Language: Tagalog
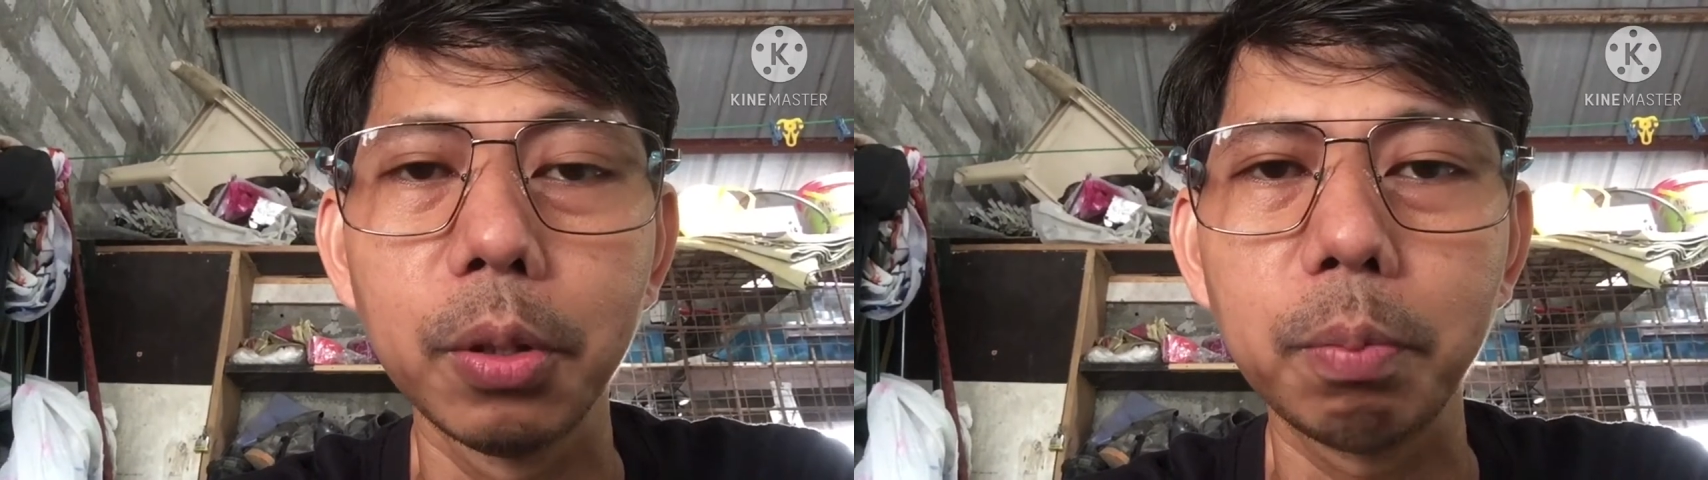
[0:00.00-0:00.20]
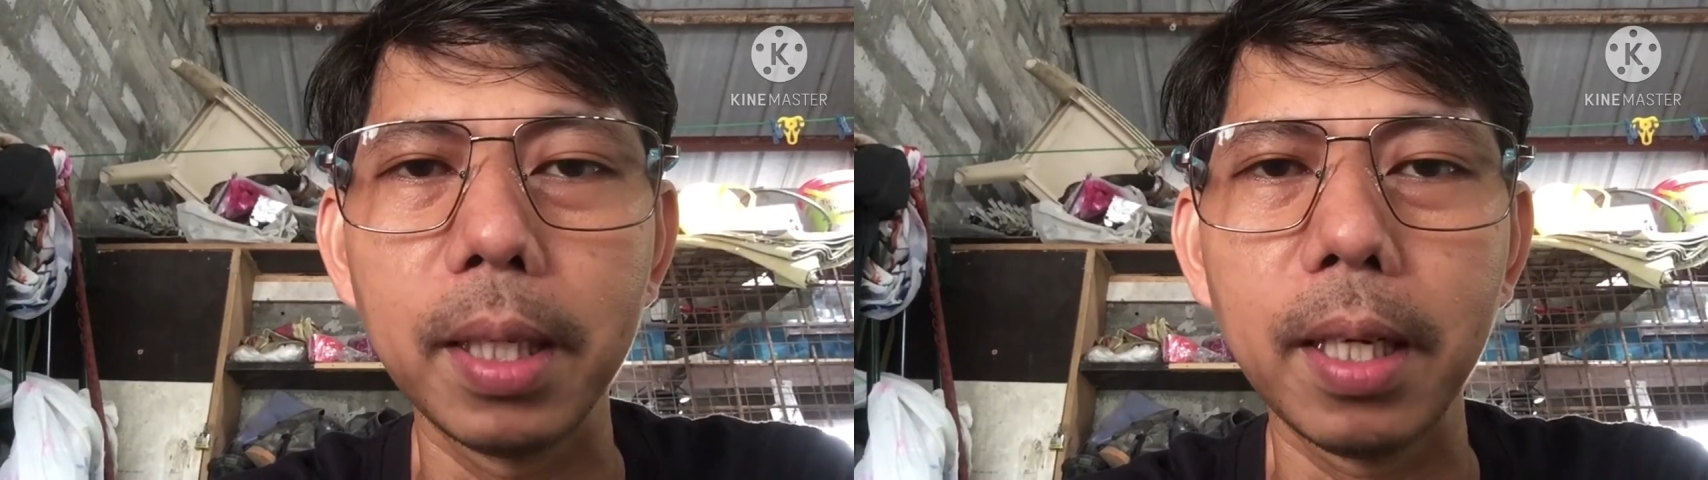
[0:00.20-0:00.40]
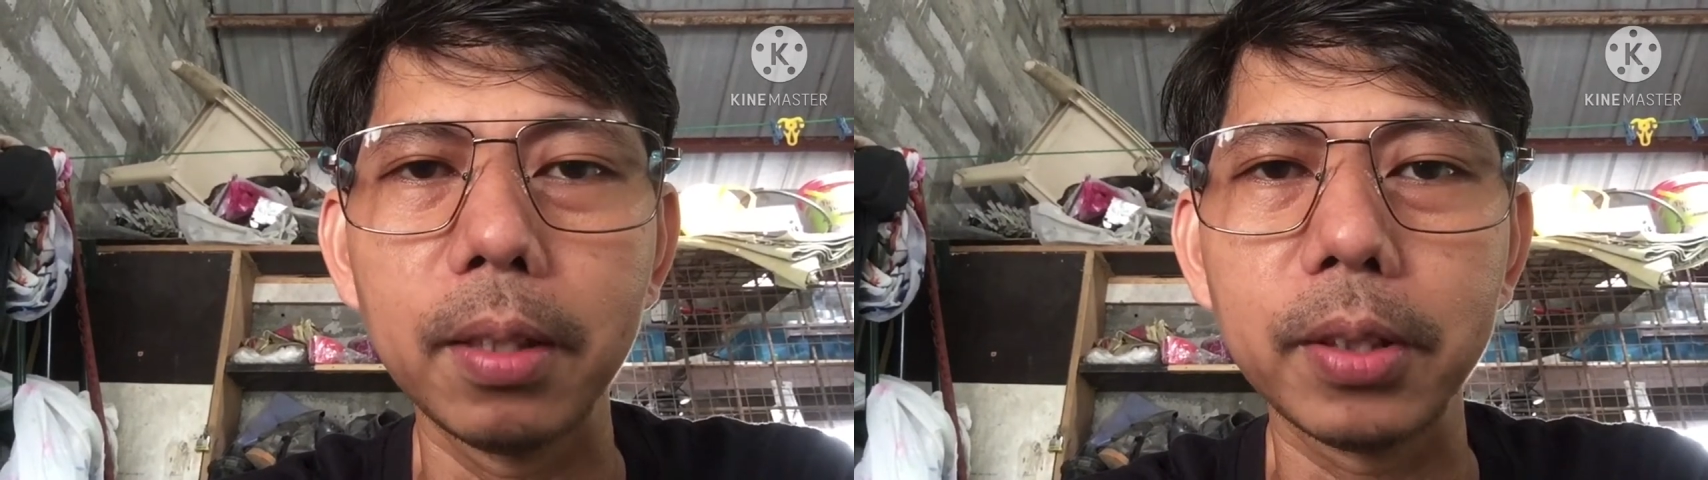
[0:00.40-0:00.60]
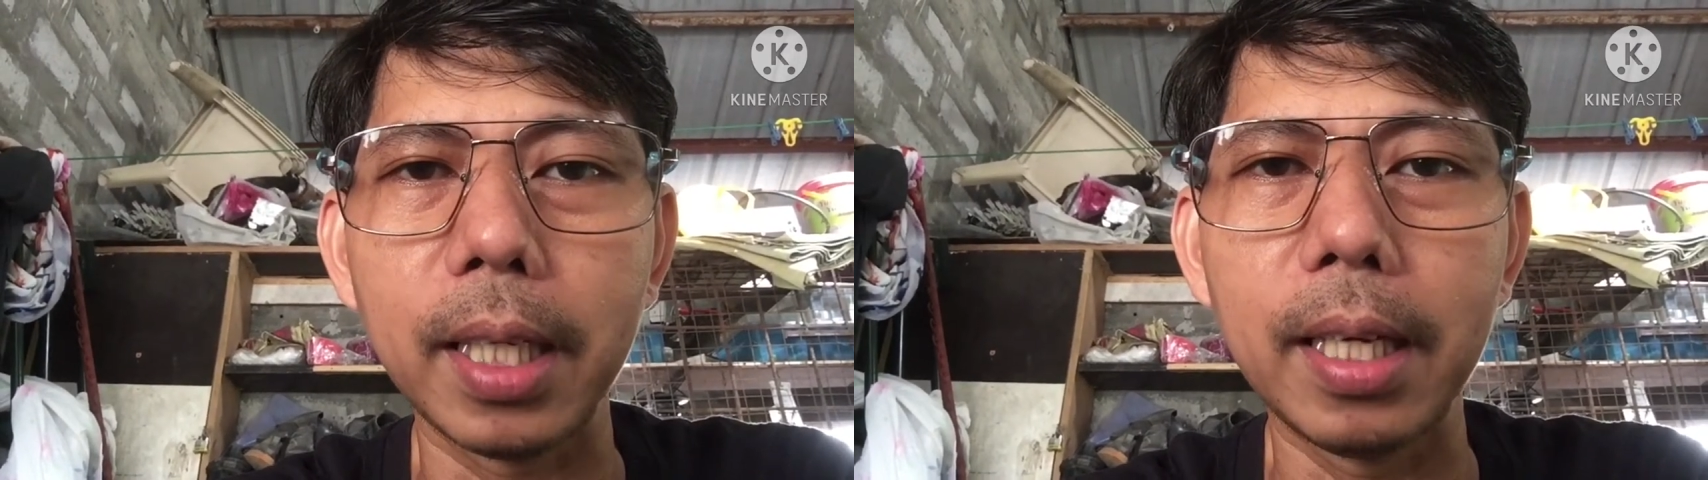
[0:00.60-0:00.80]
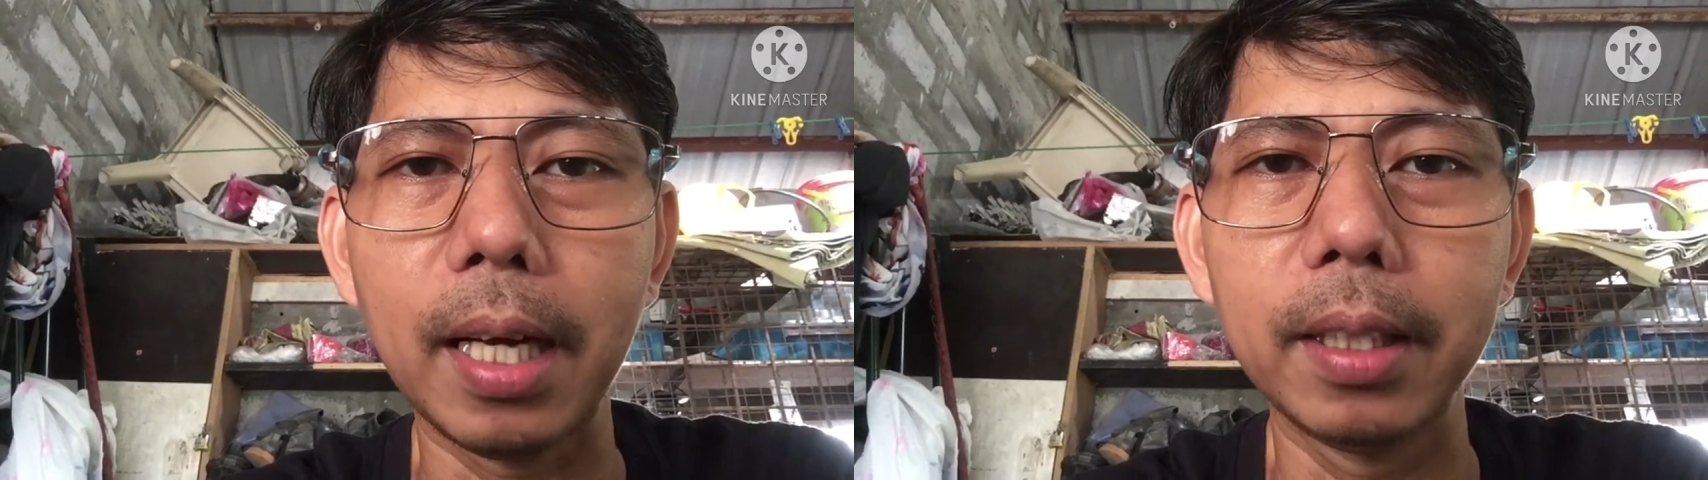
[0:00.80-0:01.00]
Yun pala yung
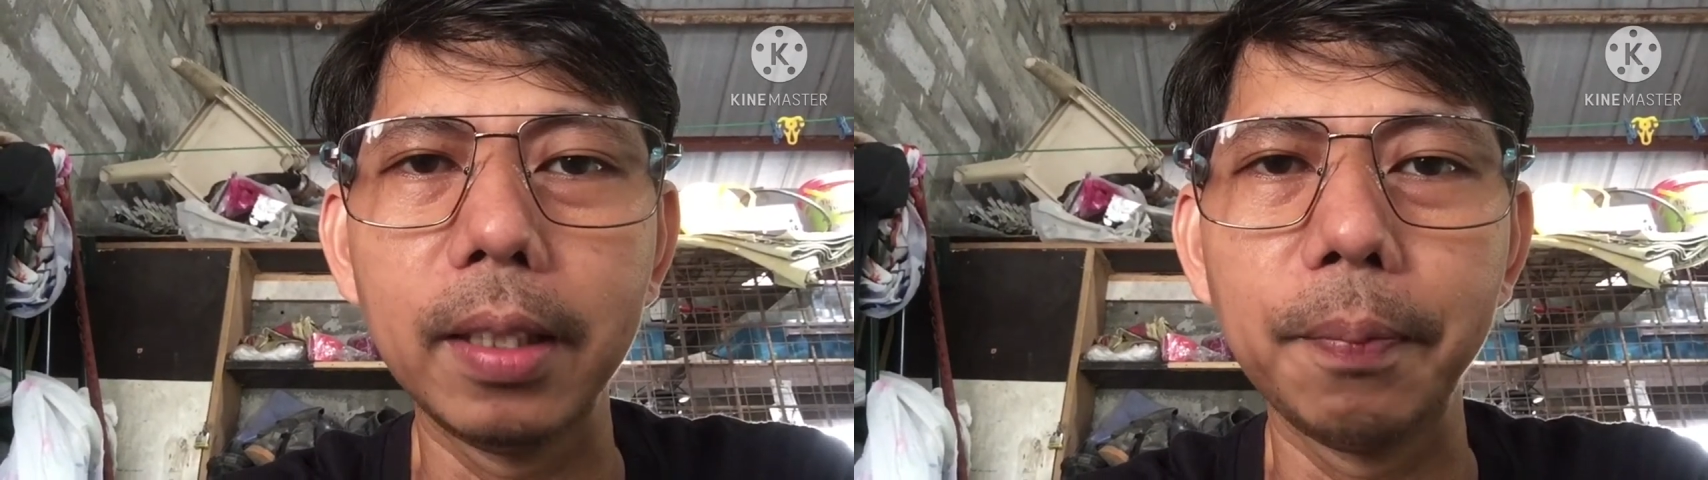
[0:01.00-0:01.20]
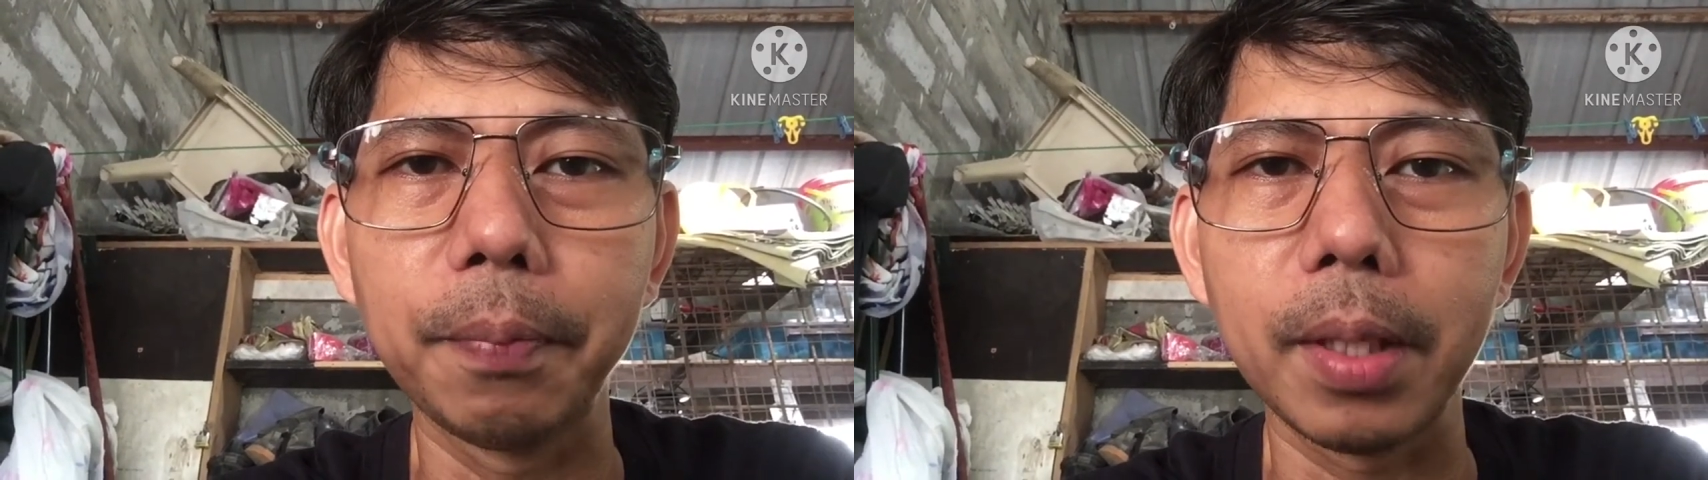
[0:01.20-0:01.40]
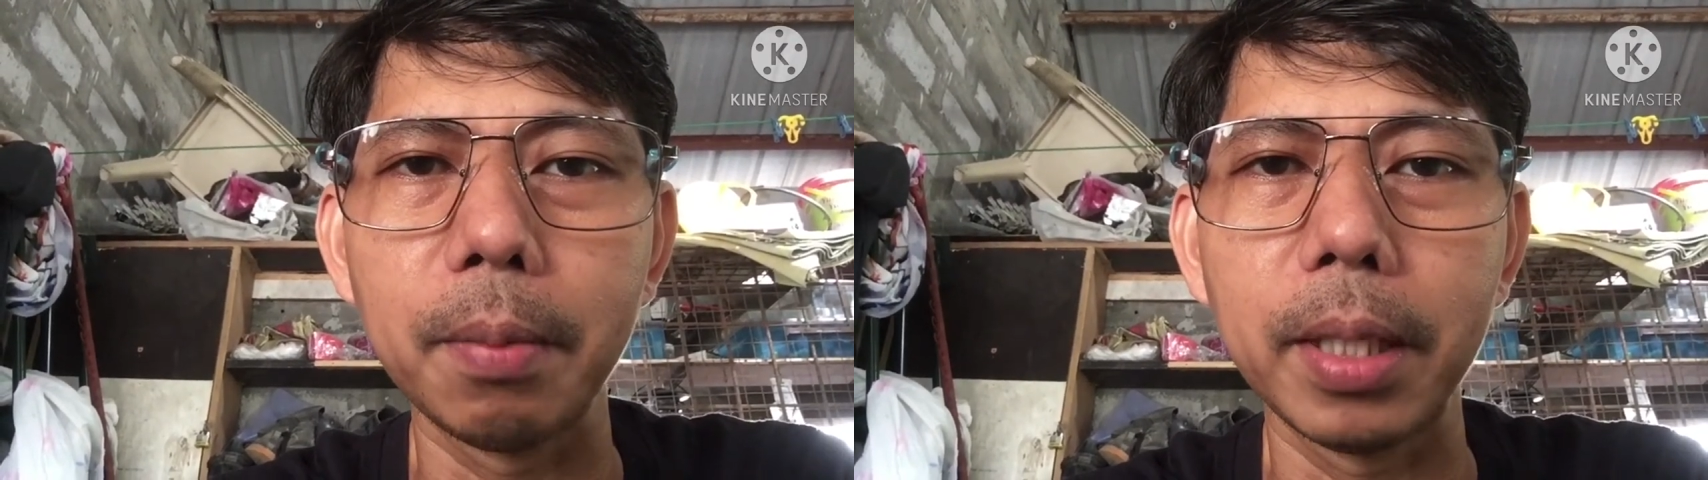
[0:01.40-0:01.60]
sa ilalim,